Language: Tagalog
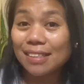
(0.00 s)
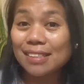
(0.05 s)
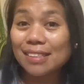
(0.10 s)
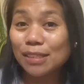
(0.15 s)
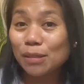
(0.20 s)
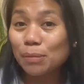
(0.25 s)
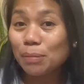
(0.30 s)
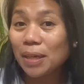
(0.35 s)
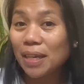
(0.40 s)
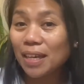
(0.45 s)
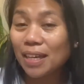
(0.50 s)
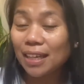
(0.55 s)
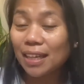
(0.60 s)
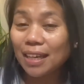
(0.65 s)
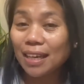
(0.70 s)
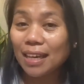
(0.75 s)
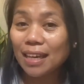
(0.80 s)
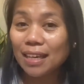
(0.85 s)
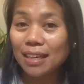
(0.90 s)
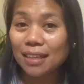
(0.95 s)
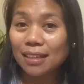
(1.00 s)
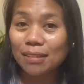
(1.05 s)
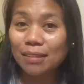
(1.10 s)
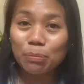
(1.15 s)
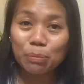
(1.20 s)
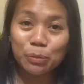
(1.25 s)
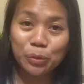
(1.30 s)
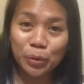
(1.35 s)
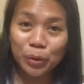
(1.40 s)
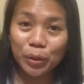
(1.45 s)
It's me again,
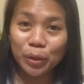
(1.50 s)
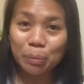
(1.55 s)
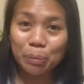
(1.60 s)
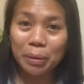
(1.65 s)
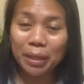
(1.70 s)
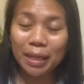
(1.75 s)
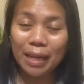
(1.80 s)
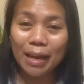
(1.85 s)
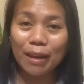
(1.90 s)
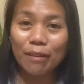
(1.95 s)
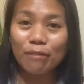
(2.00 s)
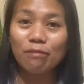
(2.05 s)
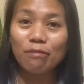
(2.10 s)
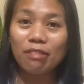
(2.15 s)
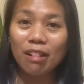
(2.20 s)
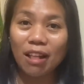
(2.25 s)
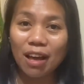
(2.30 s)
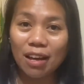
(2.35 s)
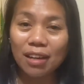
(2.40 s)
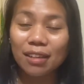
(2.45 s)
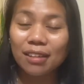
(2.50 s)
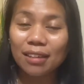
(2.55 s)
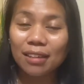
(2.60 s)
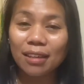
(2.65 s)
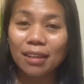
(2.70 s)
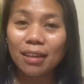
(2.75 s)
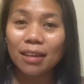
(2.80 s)
Poor Pinay Vlog